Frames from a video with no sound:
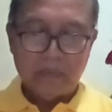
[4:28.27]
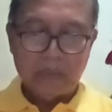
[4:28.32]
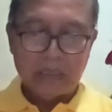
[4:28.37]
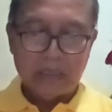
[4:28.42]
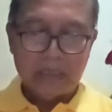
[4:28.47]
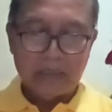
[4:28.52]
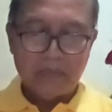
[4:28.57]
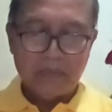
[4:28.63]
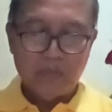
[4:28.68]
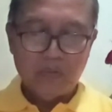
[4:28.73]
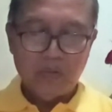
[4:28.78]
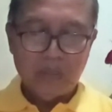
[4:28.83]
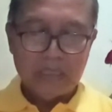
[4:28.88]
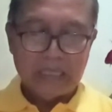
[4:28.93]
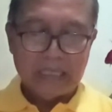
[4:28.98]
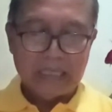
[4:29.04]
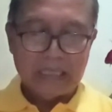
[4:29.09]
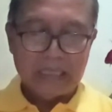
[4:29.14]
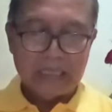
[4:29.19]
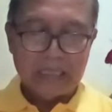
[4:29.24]
bertemu
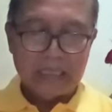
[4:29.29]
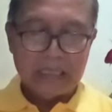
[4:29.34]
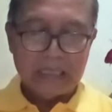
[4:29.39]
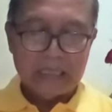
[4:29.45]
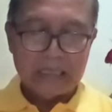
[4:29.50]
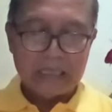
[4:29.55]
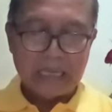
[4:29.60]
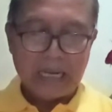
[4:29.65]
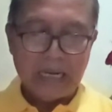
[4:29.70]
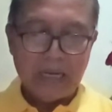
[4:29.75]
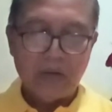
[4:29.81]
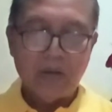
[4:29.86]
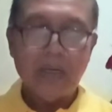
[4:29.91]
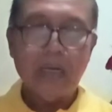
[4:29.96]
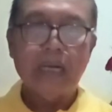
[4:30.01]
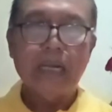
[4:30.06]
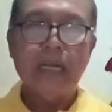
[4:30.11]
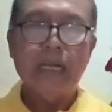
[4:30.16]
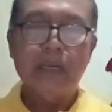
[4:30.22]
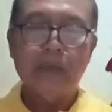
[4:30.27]
dengan
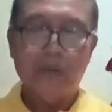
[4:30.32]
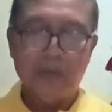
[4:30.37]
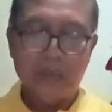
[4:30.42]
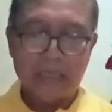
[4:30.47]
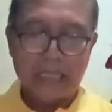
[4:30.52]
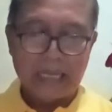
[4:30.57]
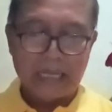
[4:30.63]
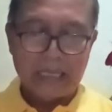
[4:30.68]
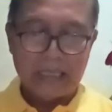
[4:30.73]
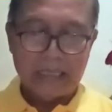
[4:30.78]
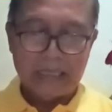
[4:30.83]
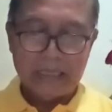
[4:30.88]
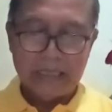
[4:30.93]
calon anggota,